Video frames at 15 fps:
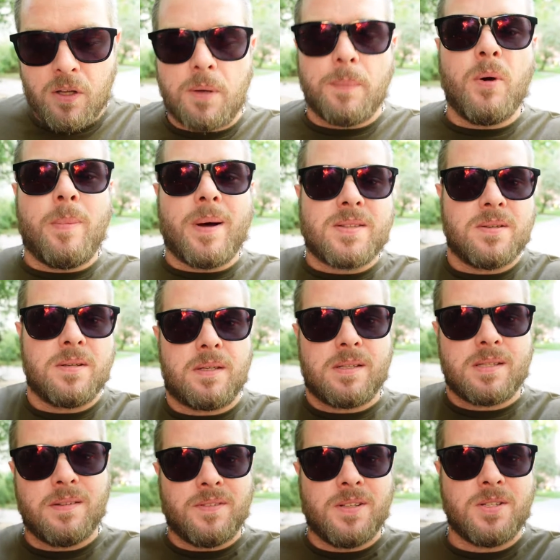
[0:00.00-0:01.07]
No to był bardzo
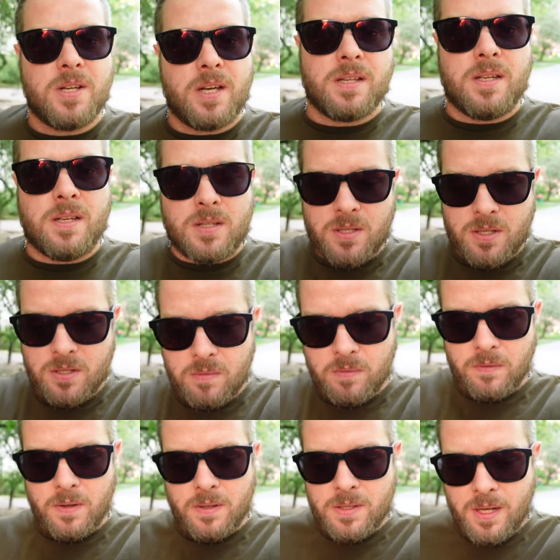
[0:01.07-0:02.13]
intensywny dzień i szczerze
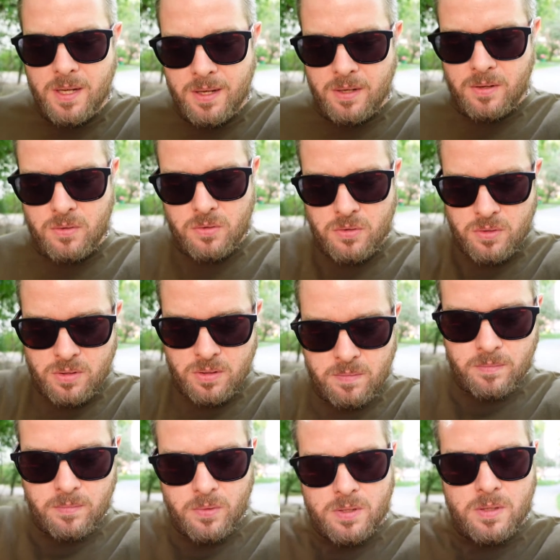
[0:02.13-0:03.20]
mówiąc już
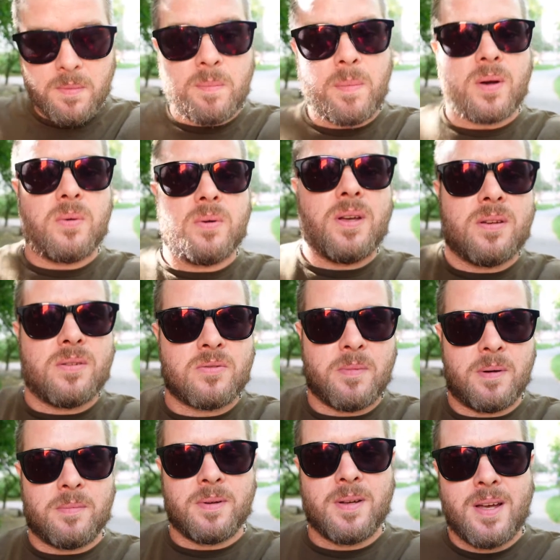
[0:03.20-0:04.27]
mózg mi paruje, już
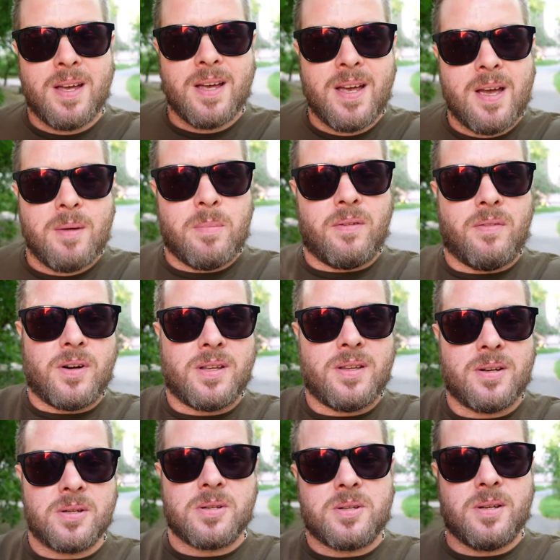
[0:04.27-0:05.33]
mam powoli
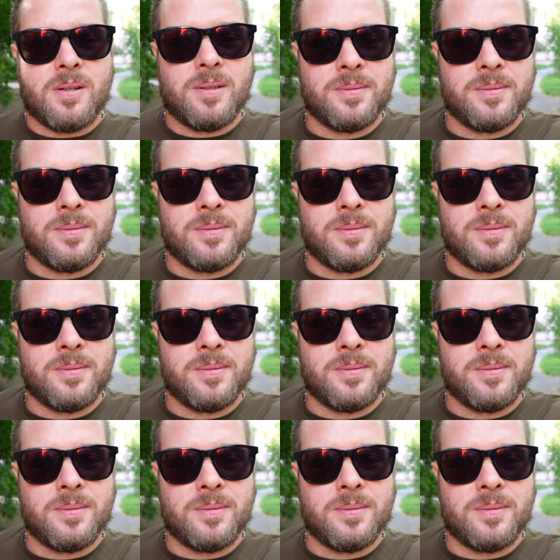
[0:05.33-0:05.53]
dość.